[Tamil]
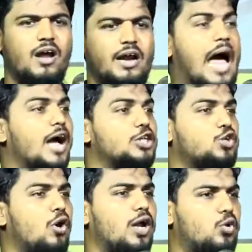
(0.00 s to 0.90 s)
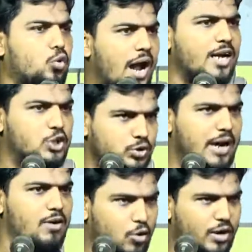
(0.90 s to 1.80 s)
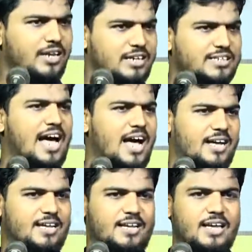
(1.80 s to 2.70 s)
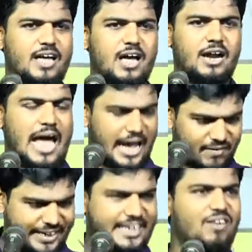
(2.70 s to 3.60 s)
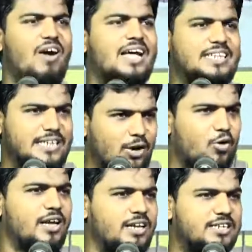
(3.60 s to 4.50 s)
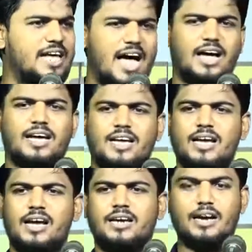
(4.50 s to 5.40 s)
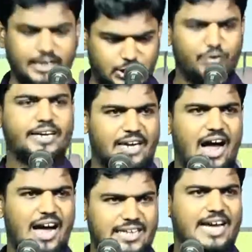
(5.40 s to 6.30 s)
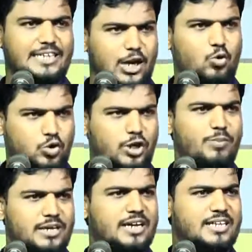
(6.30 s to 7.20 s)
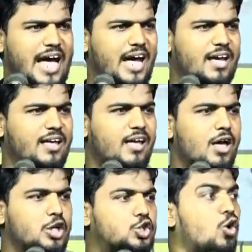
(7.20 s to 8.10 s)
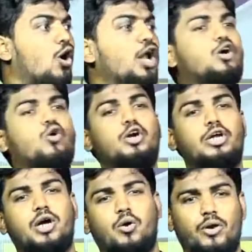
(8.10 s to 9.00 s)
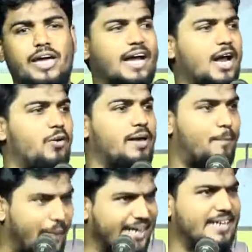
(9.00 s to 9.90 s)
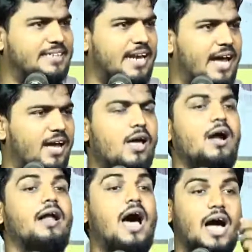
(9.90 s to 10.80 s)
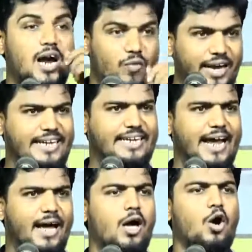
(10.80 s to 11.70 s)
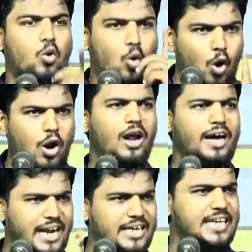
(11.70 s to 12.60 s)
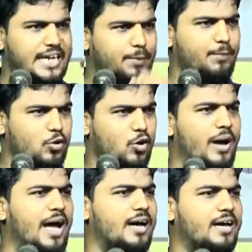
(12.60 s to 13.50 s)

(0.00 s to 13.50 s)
நாங்க சொல்ற குரான் சுண்ணாவில் குறை இருக்குதா நாங்க வைக்கிற வாதத்துல குறை இருக்குதா எடுத்து வைக்கிற ஆதாரத்துல குற்றம் இருக்கிறதா சொல்லிக் கொண்டிருக்கக்கூடிய எங்களுடைய பயணத்துல நாங்கள் வைக்கிற கொள்கையில் சருகி போனோமா